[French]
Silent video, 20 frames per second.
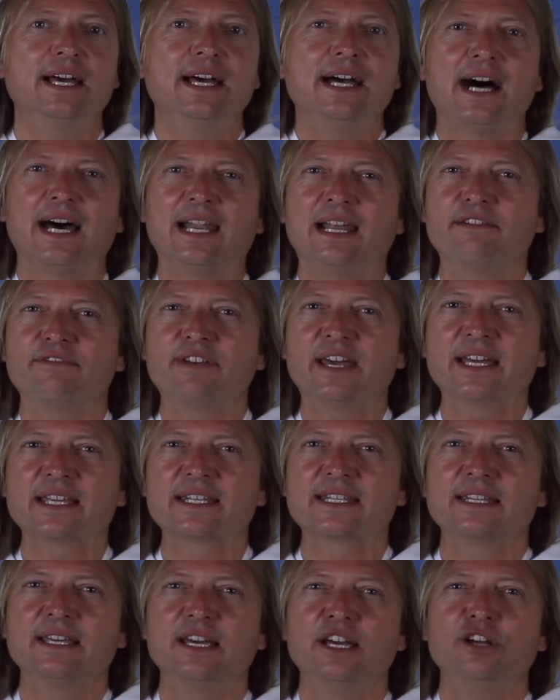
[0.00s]
A
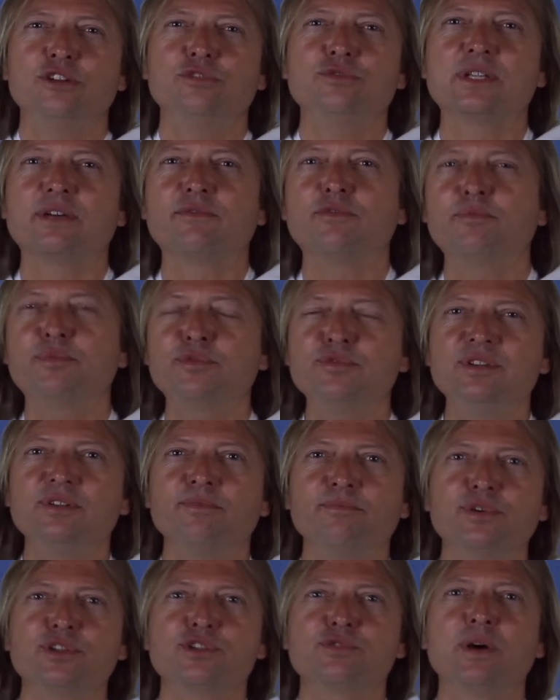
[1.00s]
l'inverse, nous avons
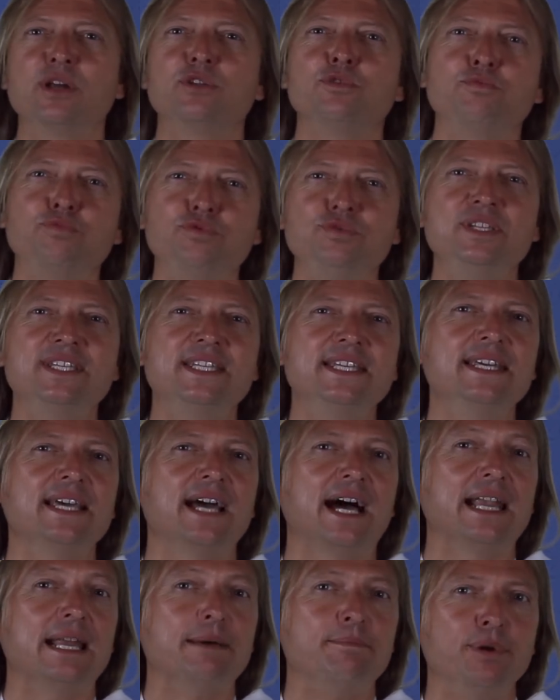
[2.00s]
besoin de puiser
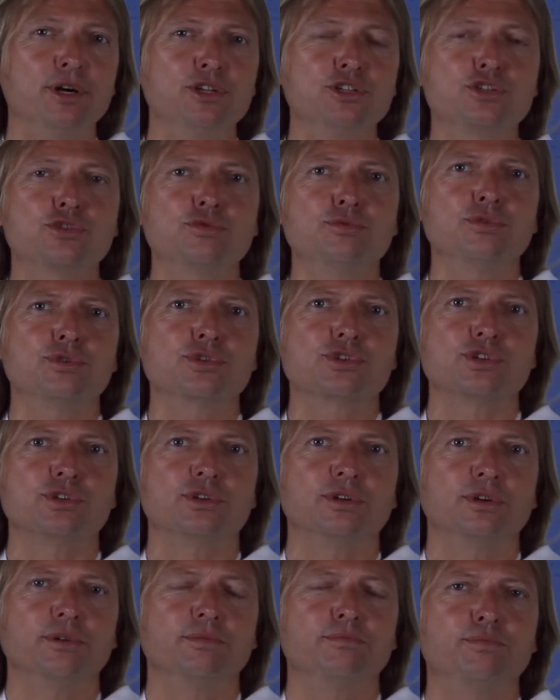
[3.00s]
à la bonne source
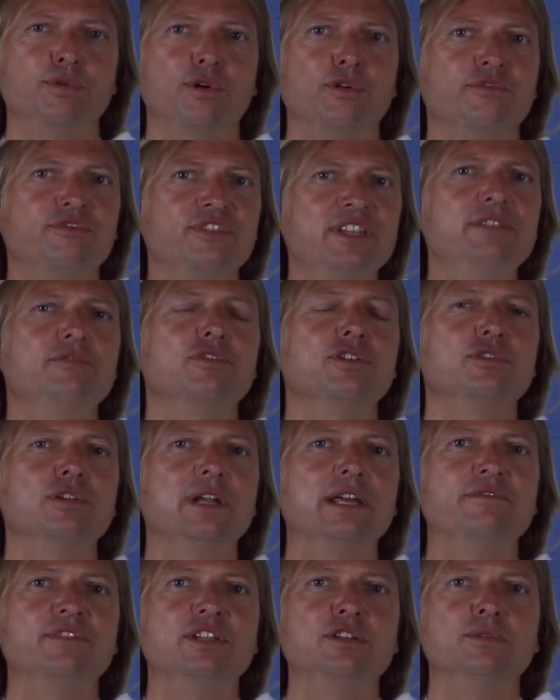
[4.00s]
pour vivre de
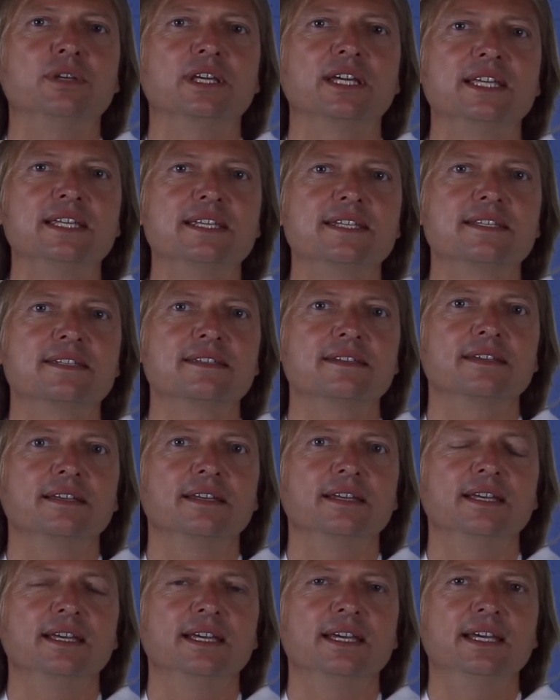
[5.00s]
la vie du Christ.
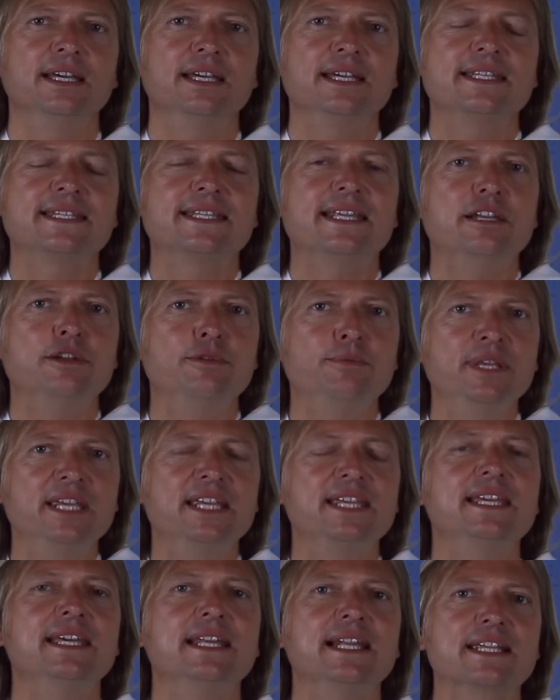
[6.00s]
C'est lui
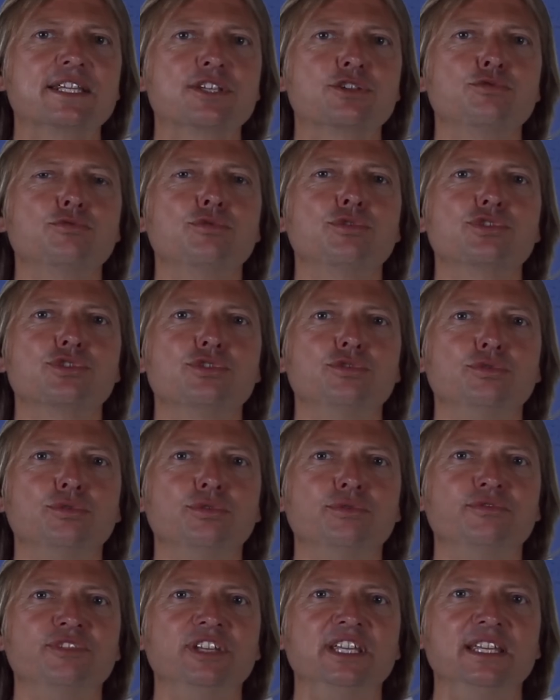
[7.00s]
qui est la source d'eau
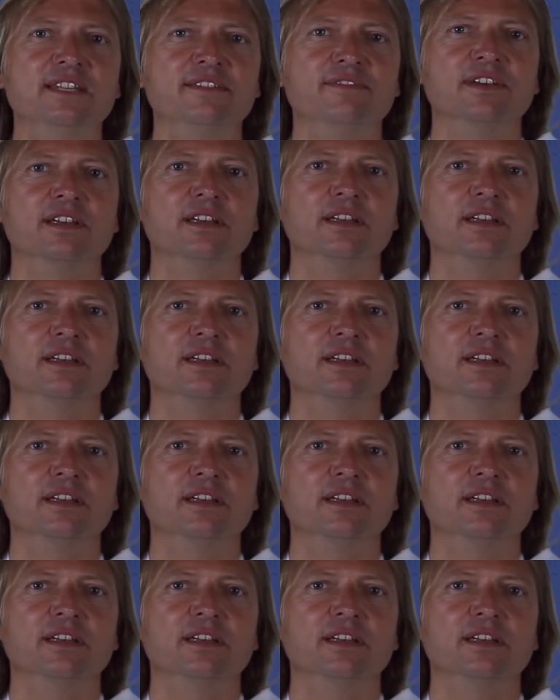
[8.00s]
vive.